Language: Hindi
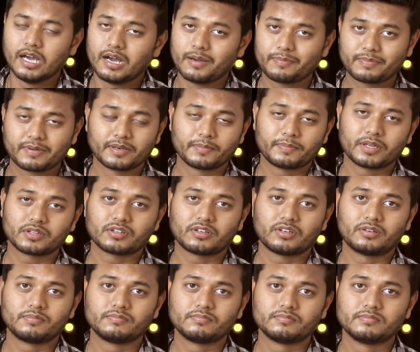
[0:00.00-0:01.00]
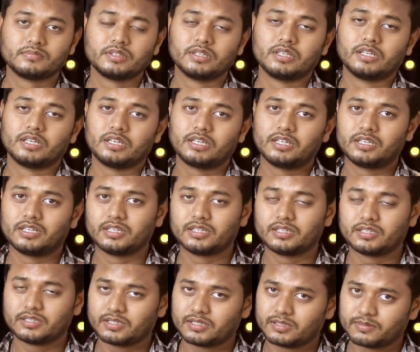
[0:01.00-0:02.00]
अब कृपा तो हम आ,
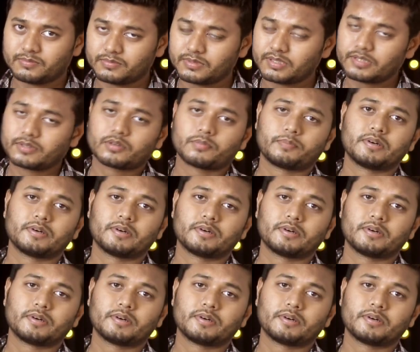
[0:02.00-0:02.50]
हम भी